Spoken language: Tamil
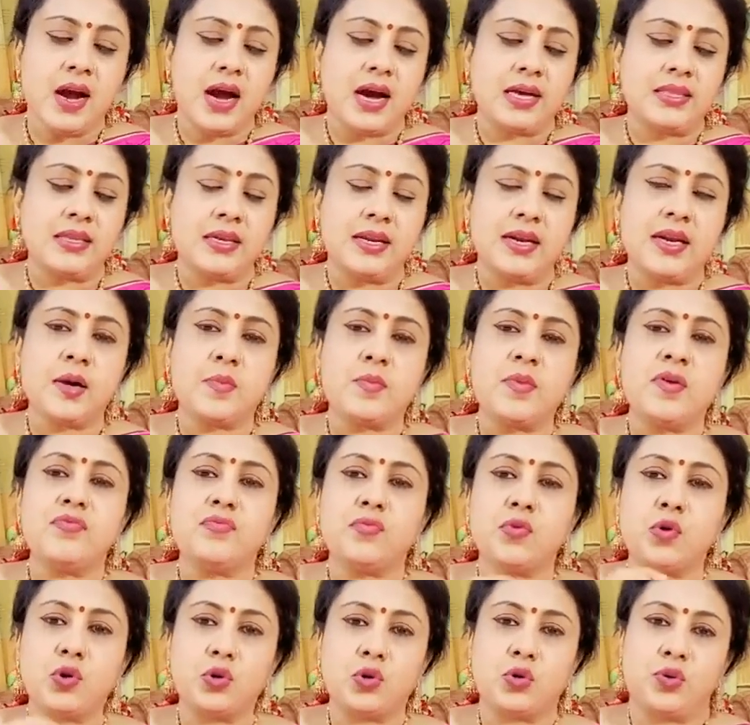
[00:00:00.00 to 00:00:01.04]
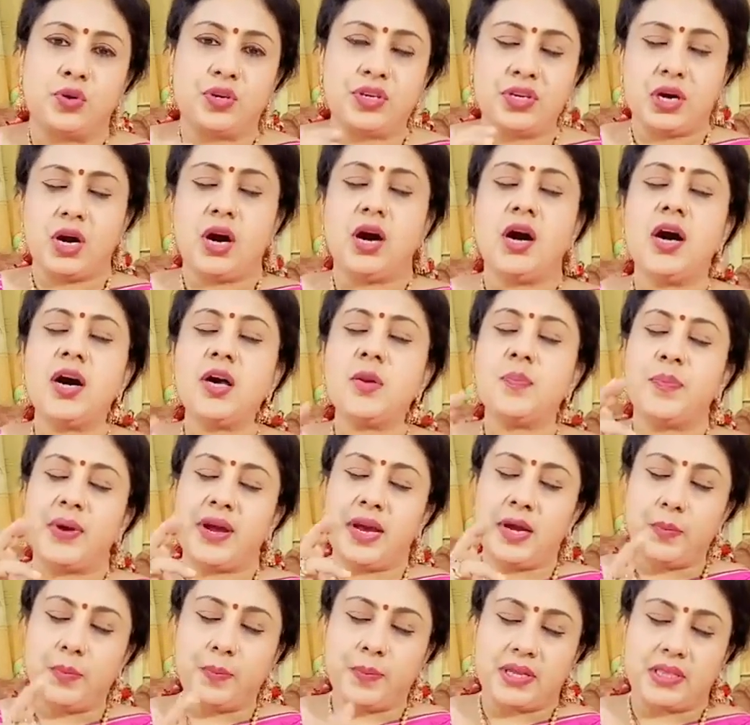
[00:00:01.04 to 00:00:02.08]
அதில் நம்ம ஃபோட்டோ யார்
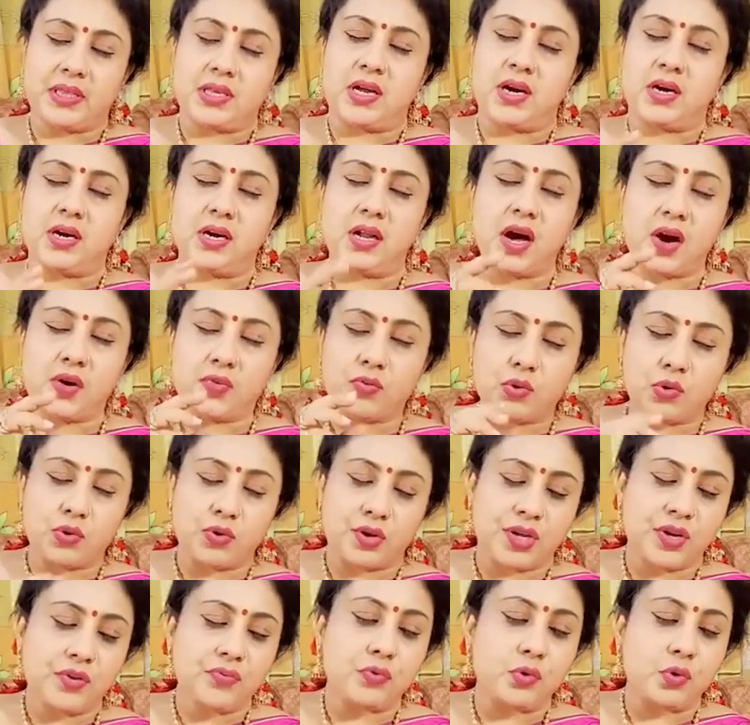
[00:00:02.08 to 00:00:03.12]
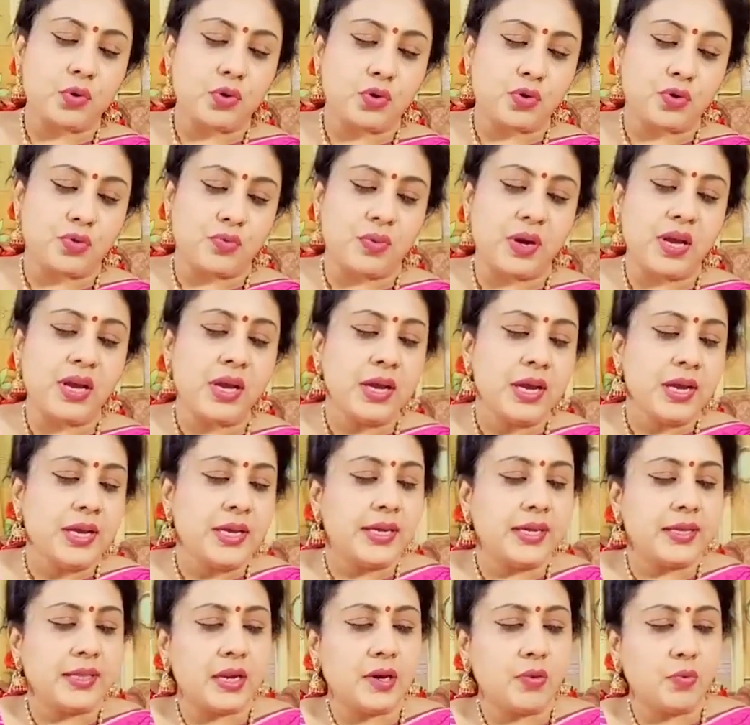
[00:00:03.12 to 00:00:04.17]
பயன்படுத்துகிறாங்களோ அவங்களுடைய ஃபோட்டோவை
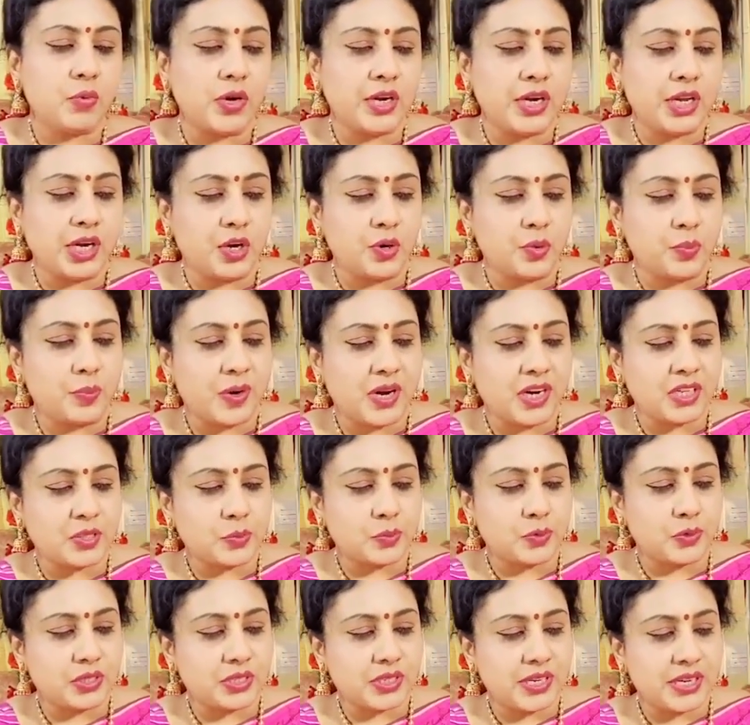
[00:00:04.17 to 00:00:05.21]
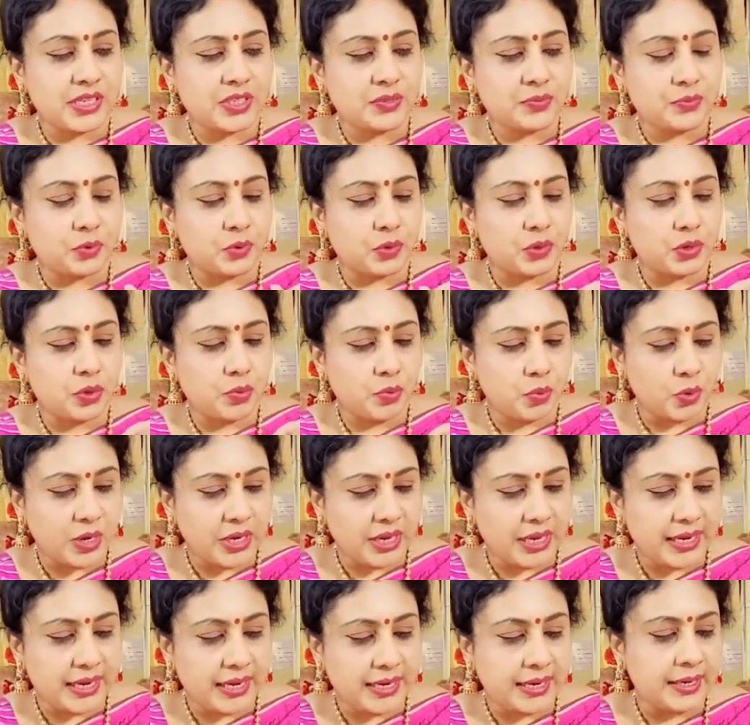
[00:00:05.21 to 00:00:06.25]
இதில் ஒட்டிக்கணும் பாஸ்போர்ட் சைஸ் ஃபோட்டோ
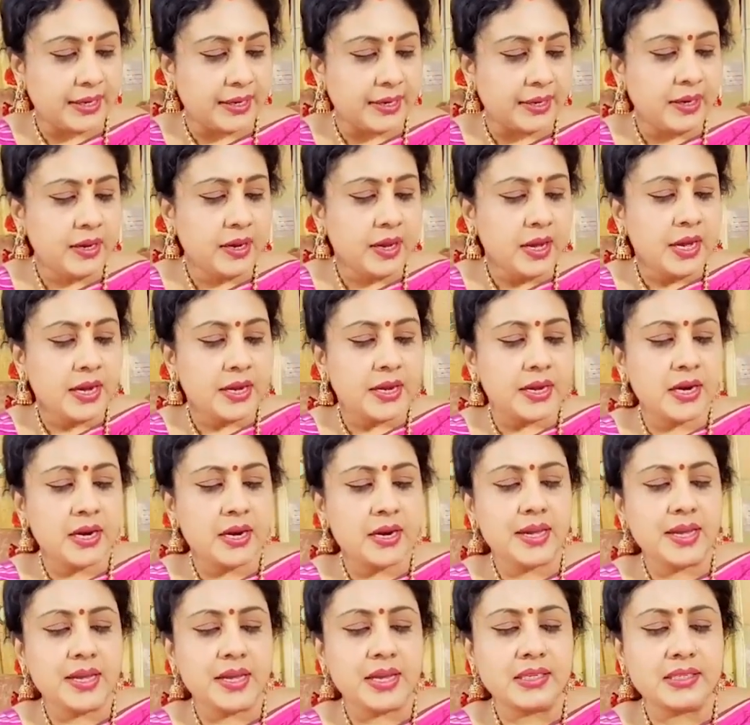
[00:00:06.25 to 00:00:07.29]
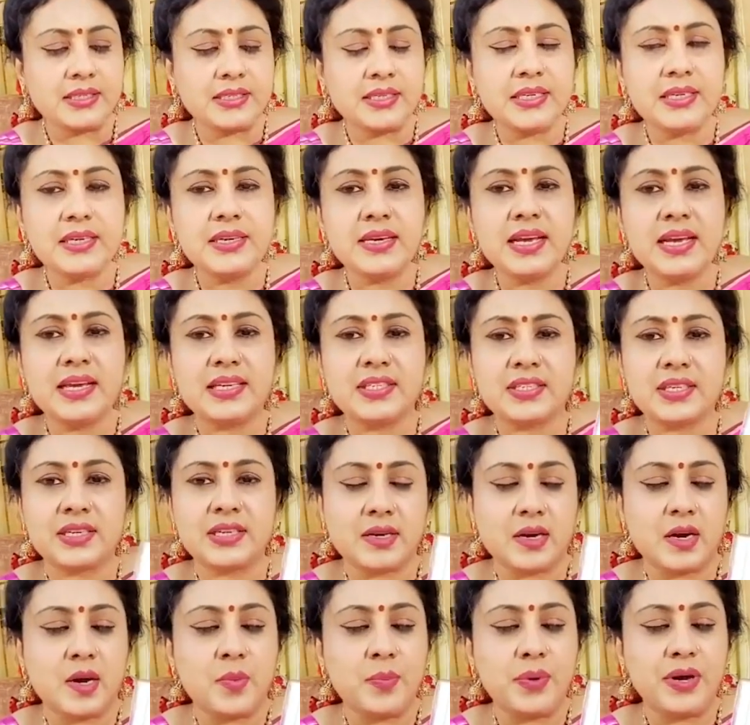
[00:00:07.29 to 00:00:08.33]
ஒட்டிக்கிட்டு கீழே இங்கே
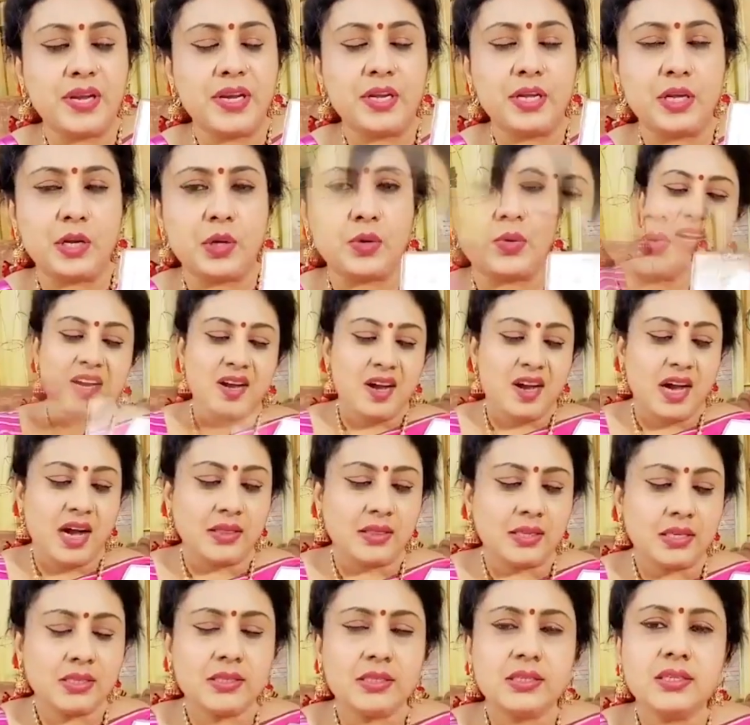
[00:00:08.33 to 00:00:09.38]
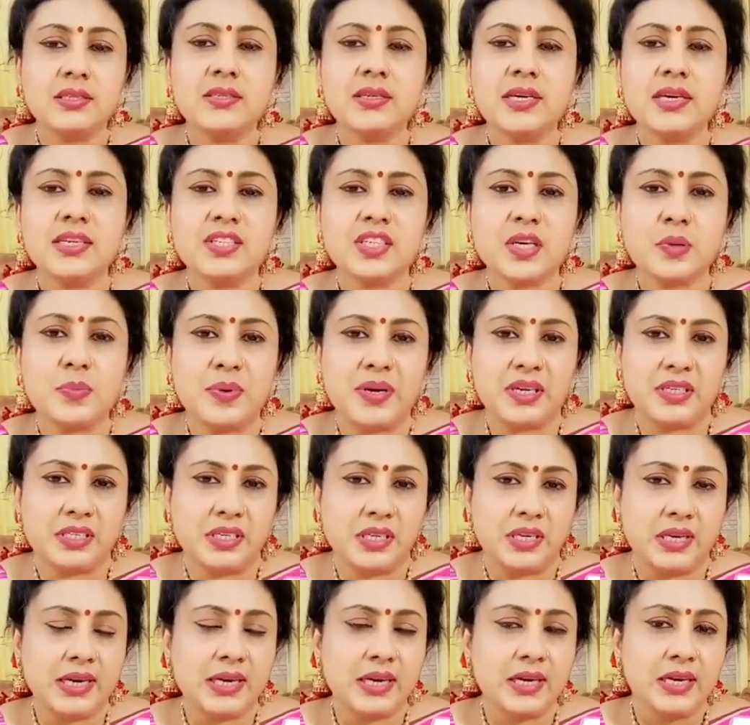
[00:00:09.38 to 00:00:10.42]
சிக்னேச்சர் அப்படின்னு இருக்கும் அந்த சிக்னேச்சர்
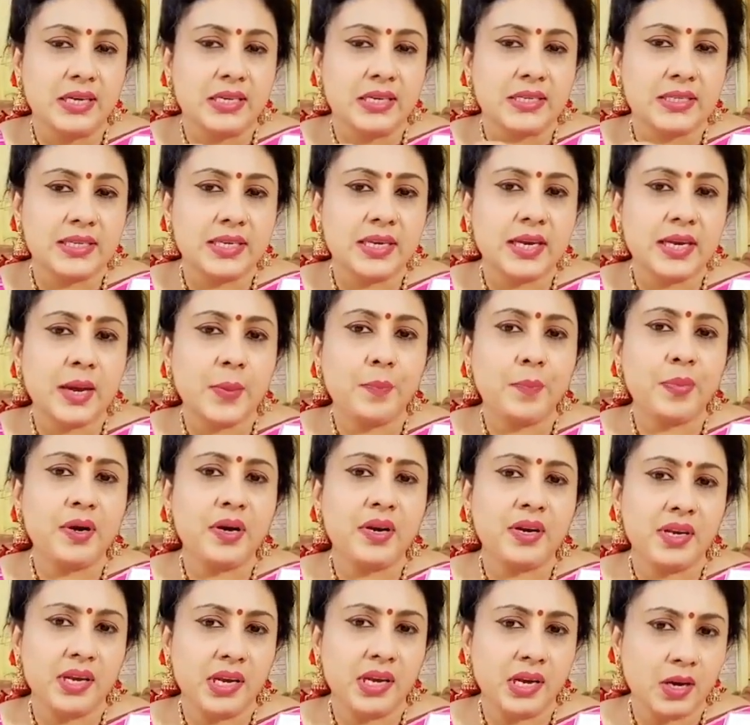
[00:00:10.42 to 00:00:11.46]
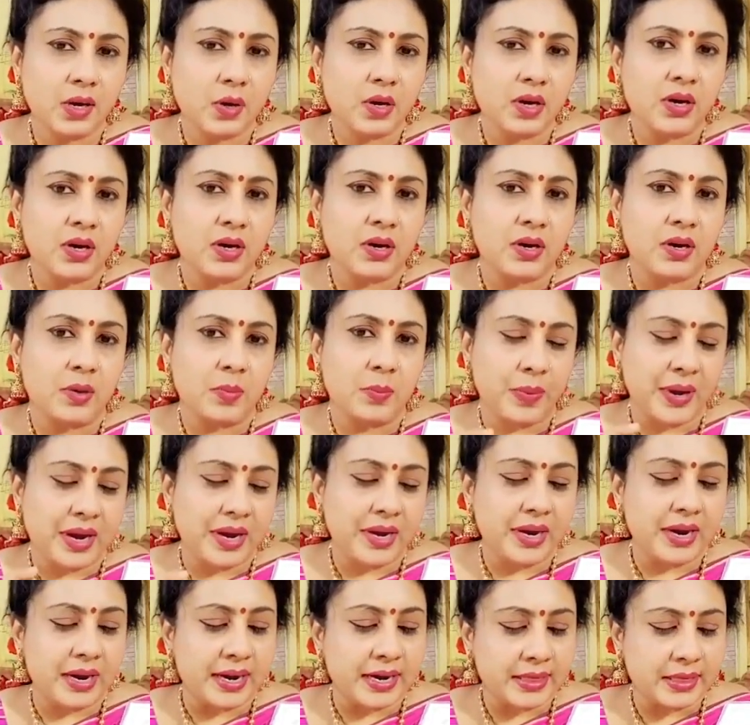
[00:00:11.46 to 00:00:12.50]
பகுதியில் சிகப்பு இங்கு
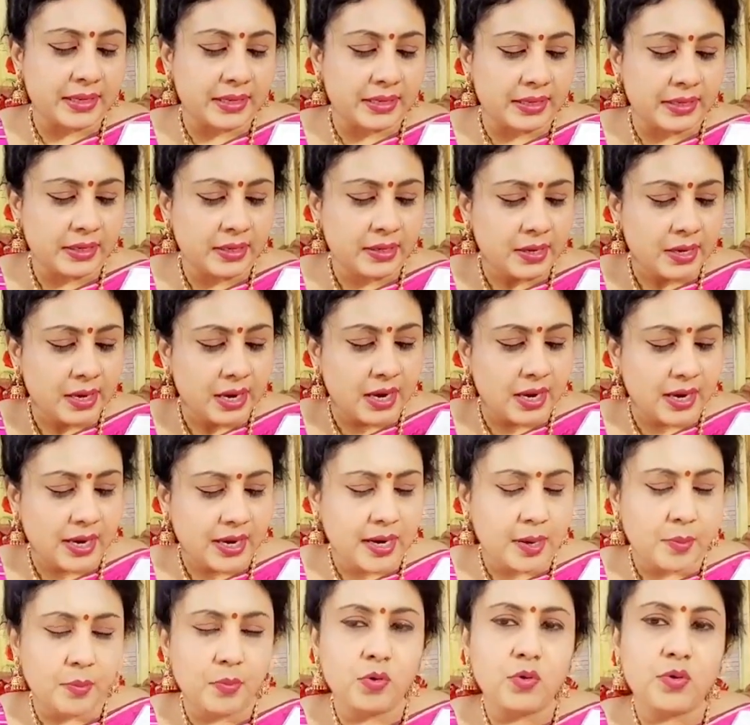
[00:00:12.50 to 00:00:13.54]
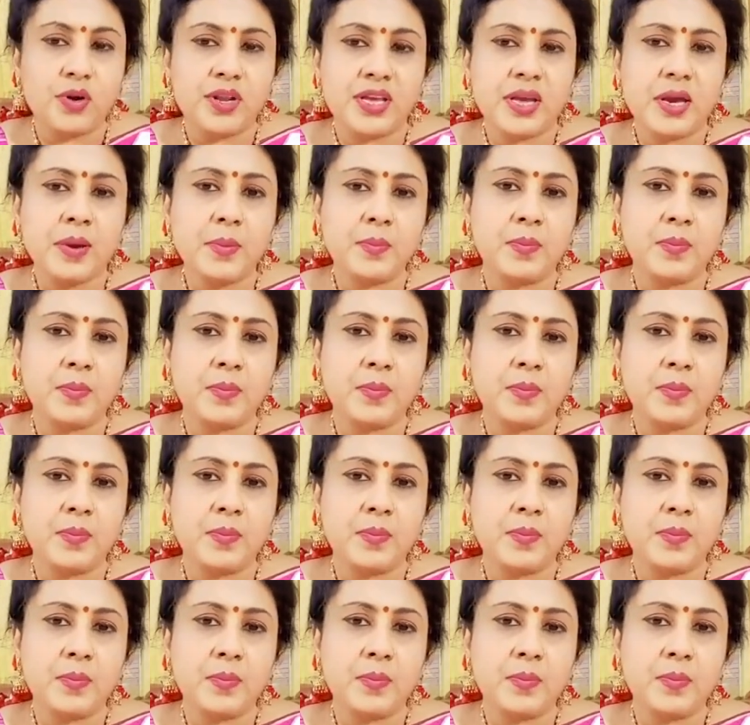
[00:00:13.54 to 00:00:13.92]
பென் எடுத்துட்டு அங்கே நம்மளுடைய